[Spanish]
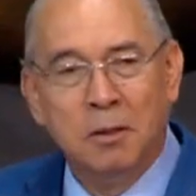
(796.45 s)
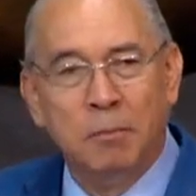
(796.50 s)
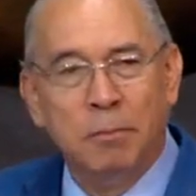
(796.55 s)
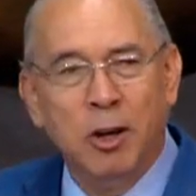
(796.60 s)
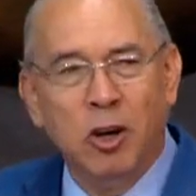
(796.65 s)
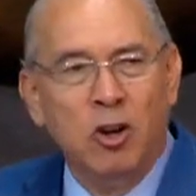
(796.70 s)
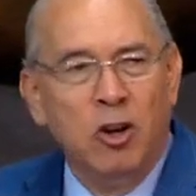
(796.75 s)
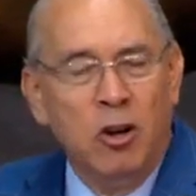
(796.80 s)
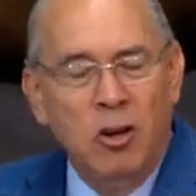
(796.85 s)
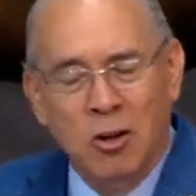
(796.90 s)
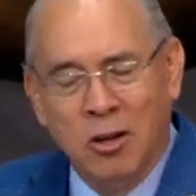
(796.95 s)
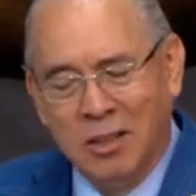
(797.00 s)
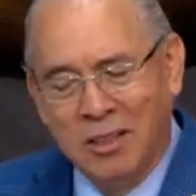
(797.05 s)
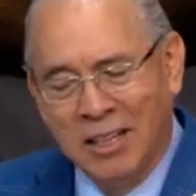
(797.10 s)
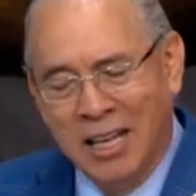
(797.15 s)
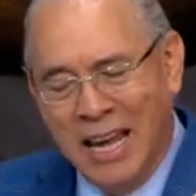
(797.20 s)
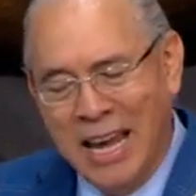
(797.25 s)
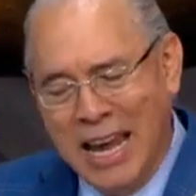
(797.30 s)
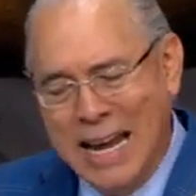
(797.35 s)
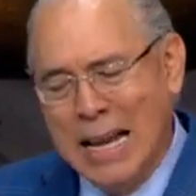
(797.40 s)
Pero
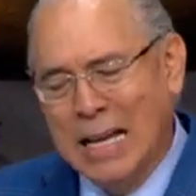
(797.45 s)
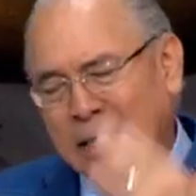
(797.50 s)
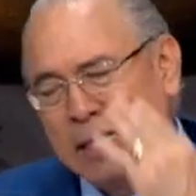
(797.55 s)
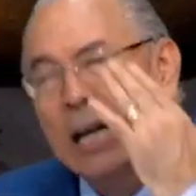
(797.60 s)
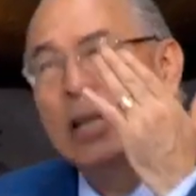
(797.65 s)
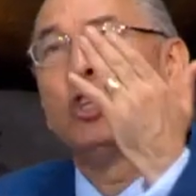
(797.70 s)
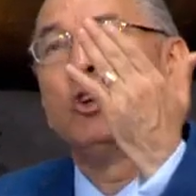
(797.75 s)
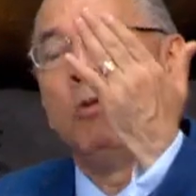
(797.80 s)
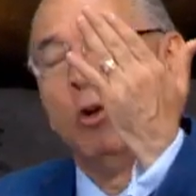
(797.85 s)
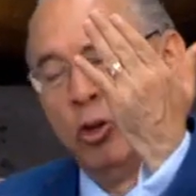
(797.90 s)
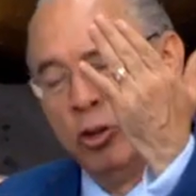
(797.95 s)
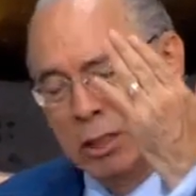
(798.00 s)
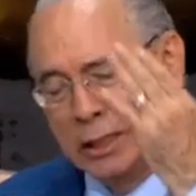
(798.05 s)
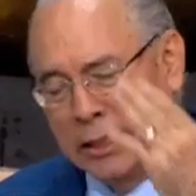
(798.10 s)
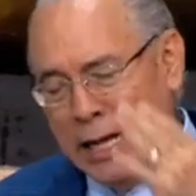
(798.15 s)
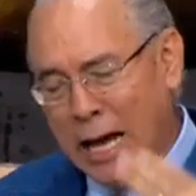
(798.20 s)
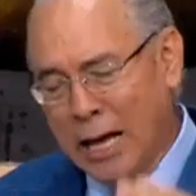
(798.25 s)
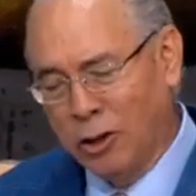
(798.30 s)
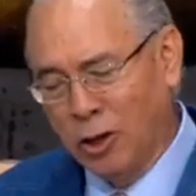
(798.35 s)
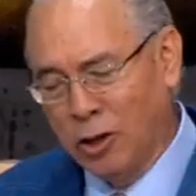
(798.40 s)
no, el hacer tu
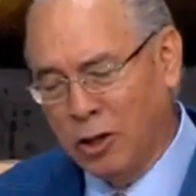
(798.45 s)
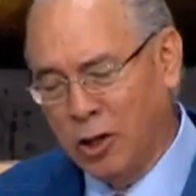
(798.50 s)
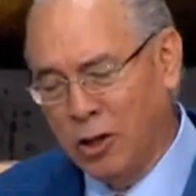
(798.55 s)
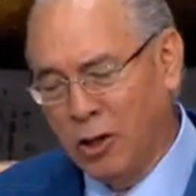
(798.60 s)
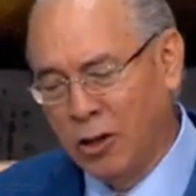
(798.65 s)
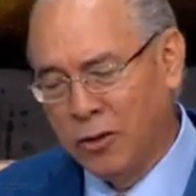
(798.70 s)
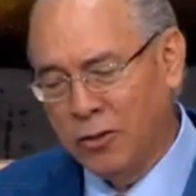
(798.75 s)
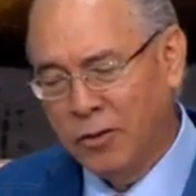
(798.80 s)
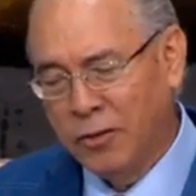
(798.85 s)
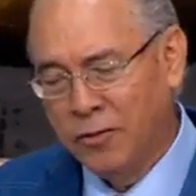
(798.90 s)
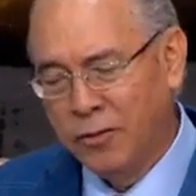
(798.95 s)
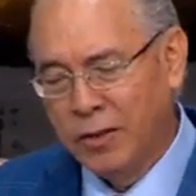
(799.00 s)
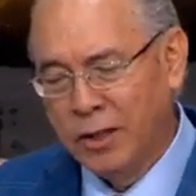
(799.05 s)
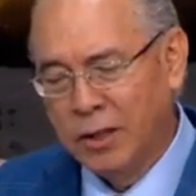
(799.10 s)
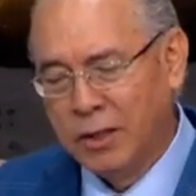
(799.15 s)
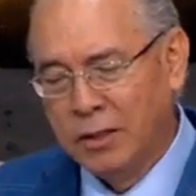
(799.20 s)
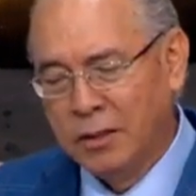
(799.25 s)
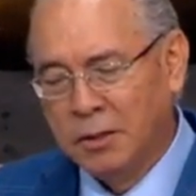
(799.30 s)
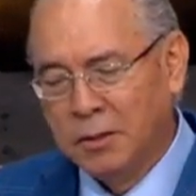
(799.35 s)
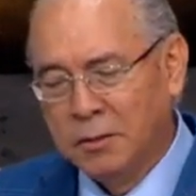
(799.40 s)
voluntad, oh Dios,
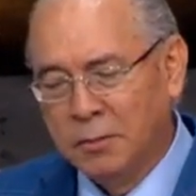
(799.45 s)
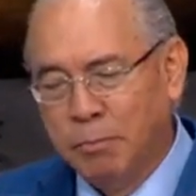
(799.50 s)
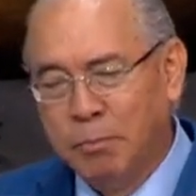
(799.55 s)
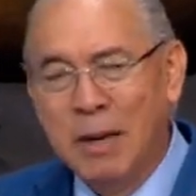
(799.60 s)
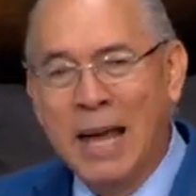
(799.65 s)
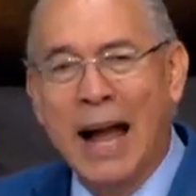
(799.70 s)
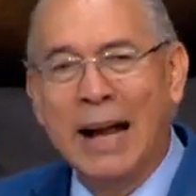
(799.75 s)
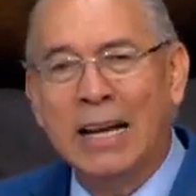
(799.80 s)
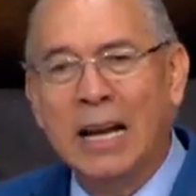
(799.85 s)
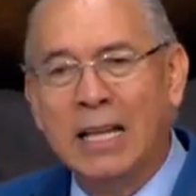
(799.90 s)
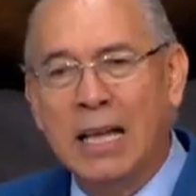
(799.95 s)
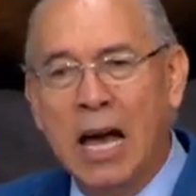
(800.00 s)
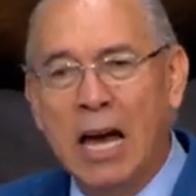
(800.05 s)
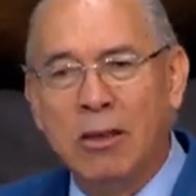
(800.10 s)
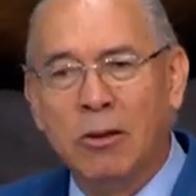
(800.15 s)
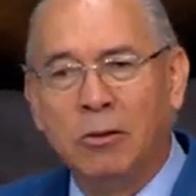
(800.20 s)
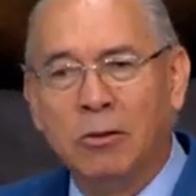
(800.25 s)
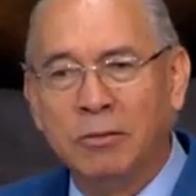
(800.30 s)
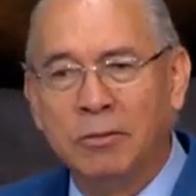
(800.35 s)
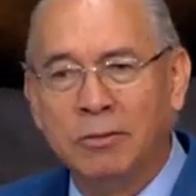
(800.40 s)
me ha
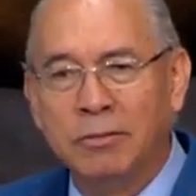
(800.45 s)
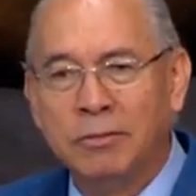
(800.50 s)
agradado.